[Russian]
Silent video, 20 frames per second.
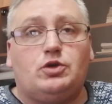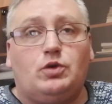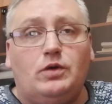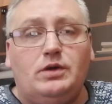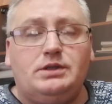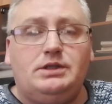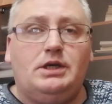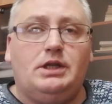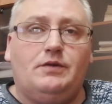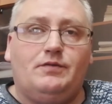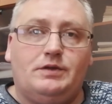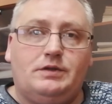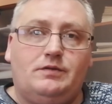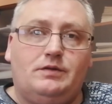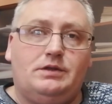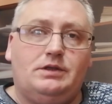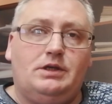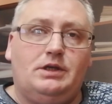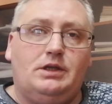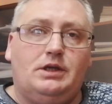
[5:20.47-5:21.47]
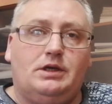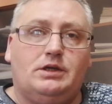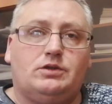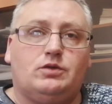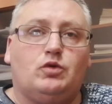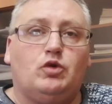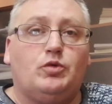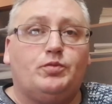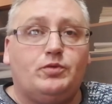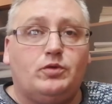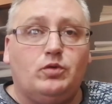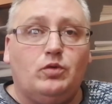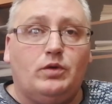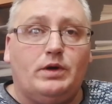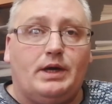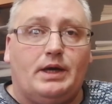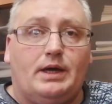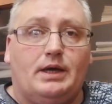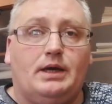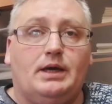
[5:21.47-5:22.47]
что и день возведения
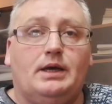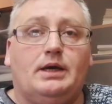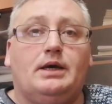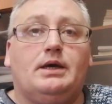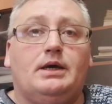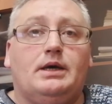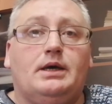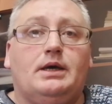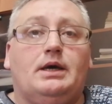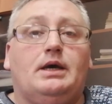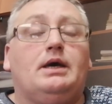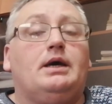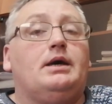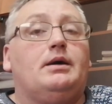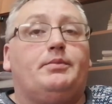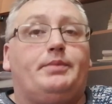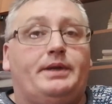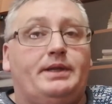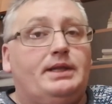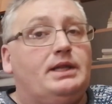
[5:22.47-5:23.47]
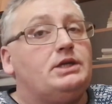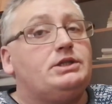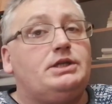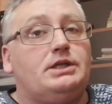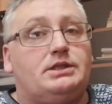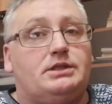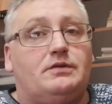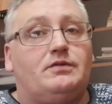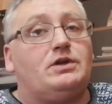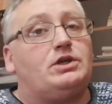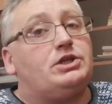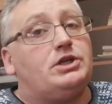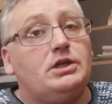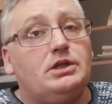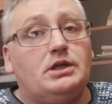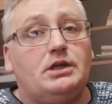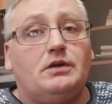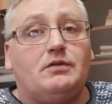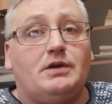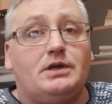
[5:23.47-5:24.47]
скульптуры принадлежит
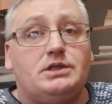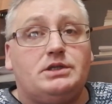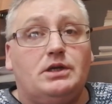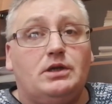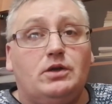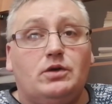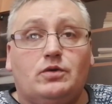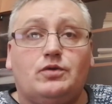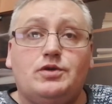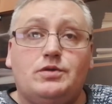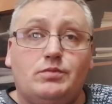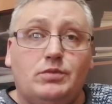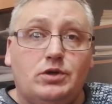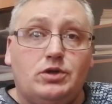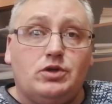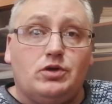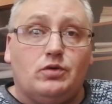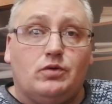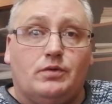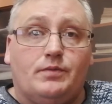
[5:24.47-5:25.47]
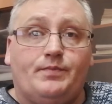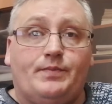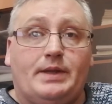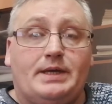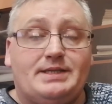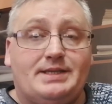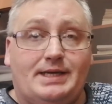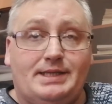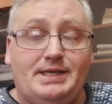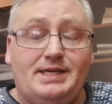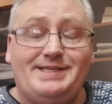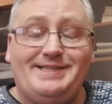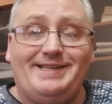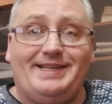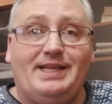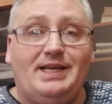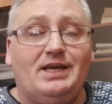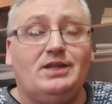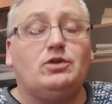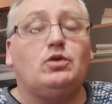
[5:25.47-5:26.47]
совершенно не Василию Кузьмичу. За
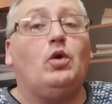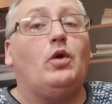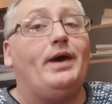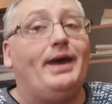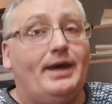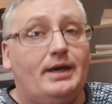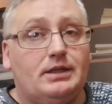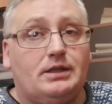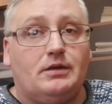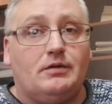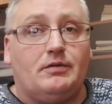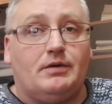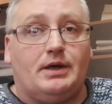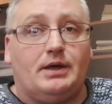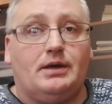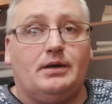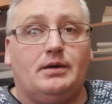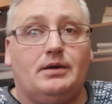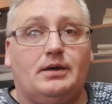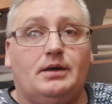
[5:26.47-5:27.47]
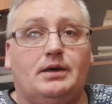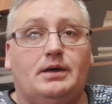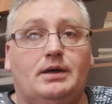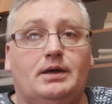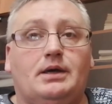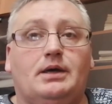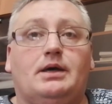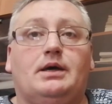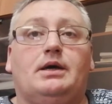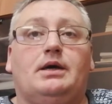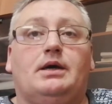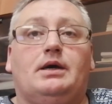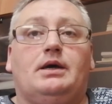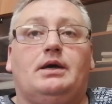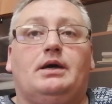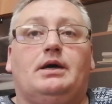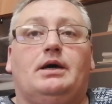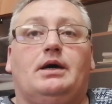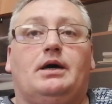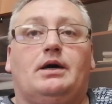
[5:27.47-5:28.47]
10 лет до этого
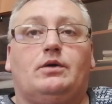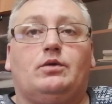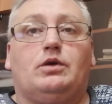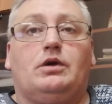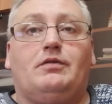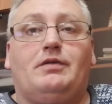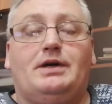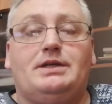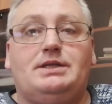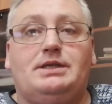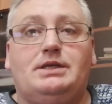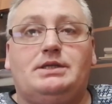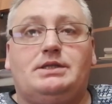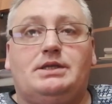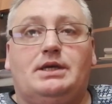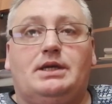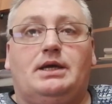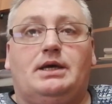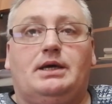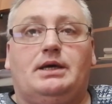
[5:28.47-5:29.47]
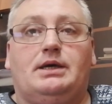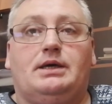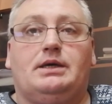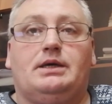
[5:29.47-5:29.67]
а, руководитель